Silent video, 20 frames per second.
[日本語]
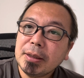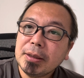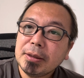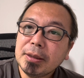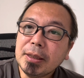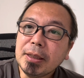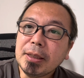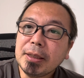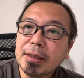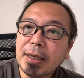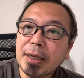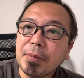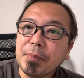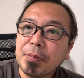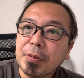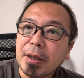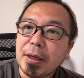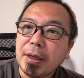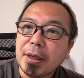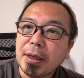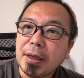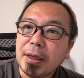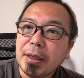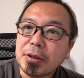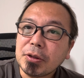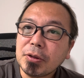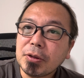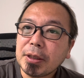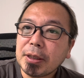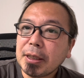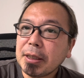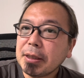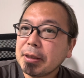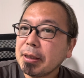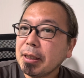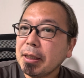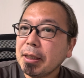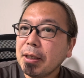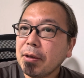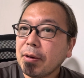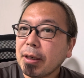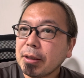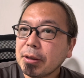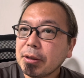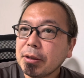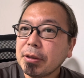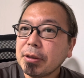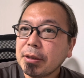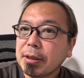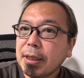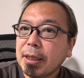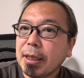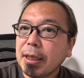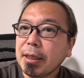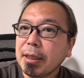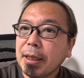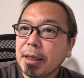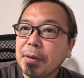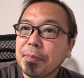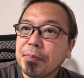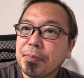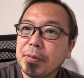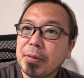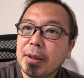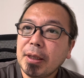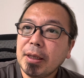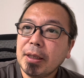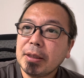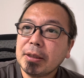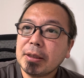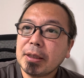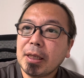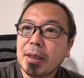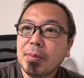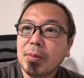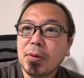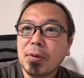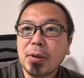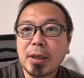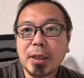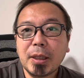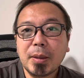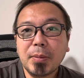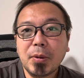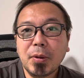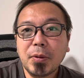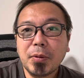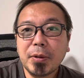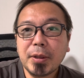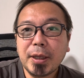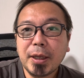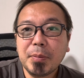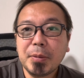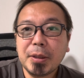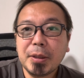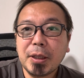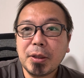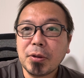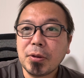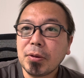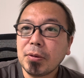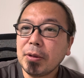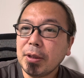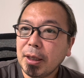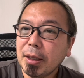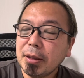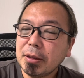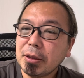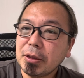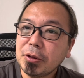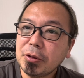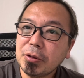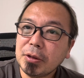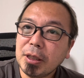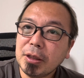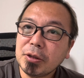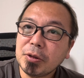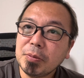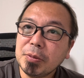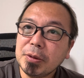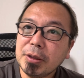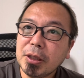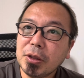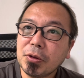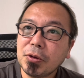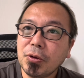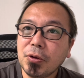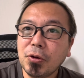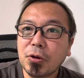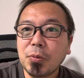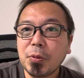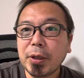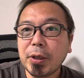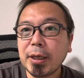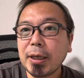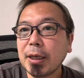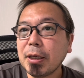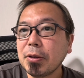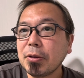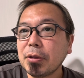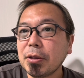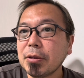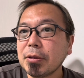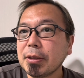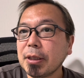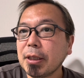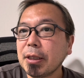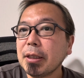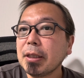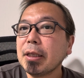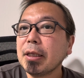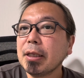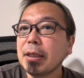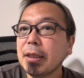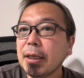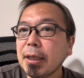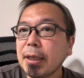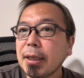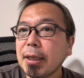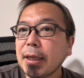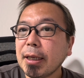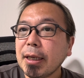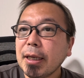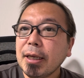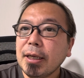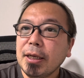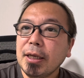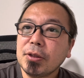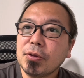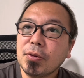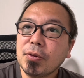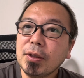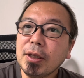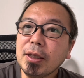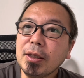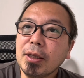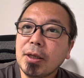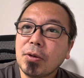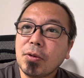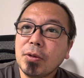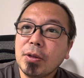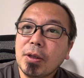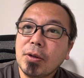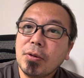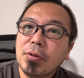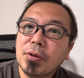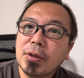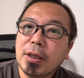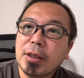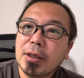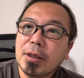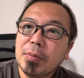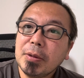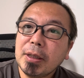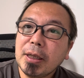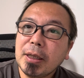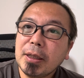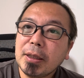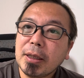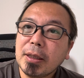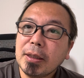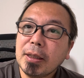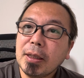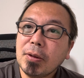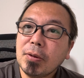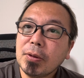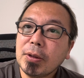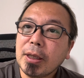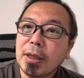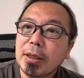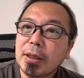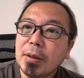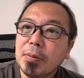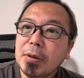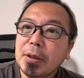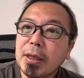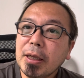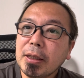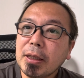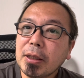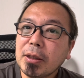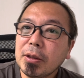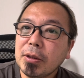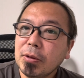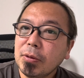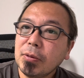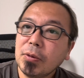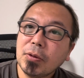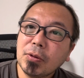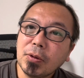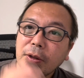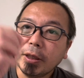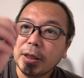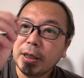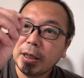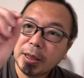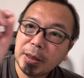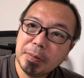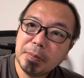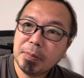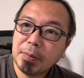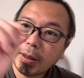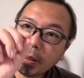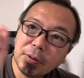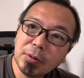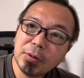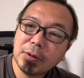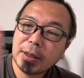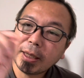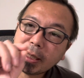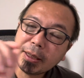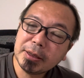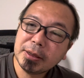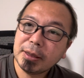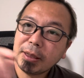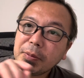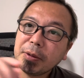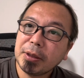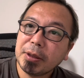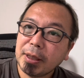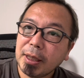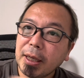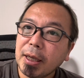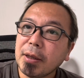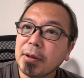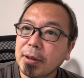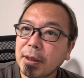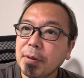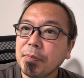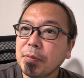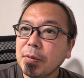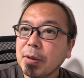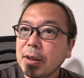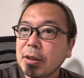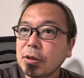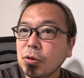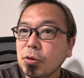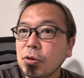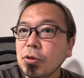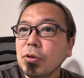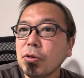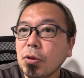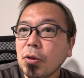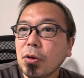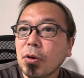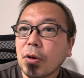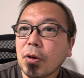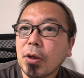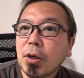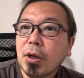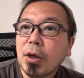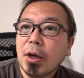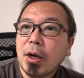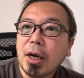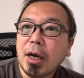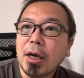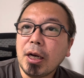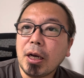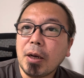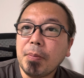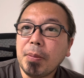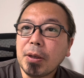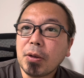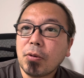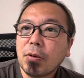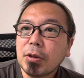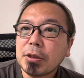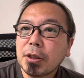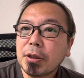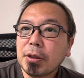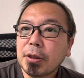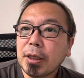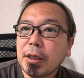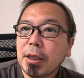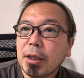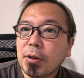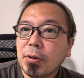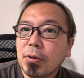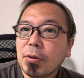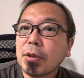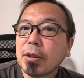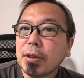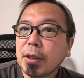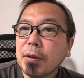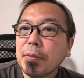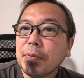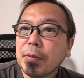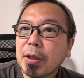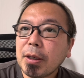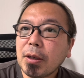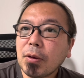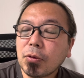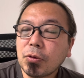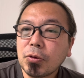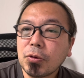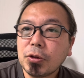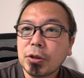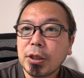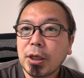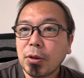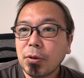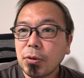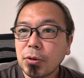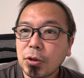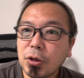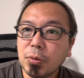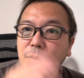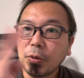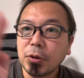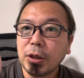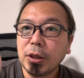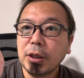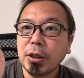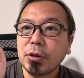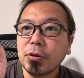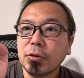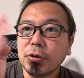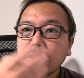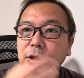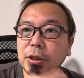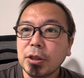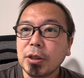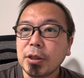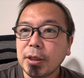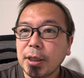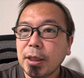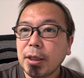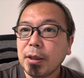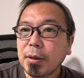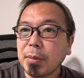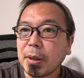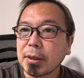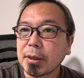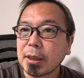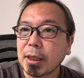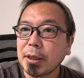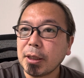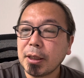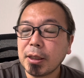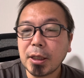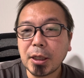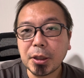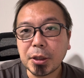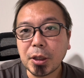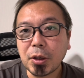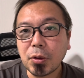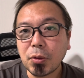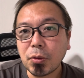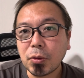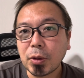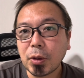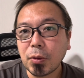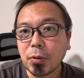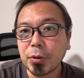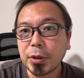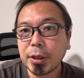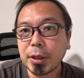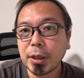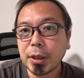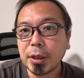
ぜひね、えー、ちょっと一回制限を外してね、で、時間もお金も、で、みんなのね、自由になるし、みんなの協力も得られるっていう前提で、いや、それだったらこんなことやってみたいな、あんなことやってみたいなっていうことをいっぱいこう出してみて、ね、で、そうすると、あ、やっぱりこれ絶対やろうってね、なんか今年やろうっていうのも出てくるし、ね、まあ3年かけてやろうとか5年か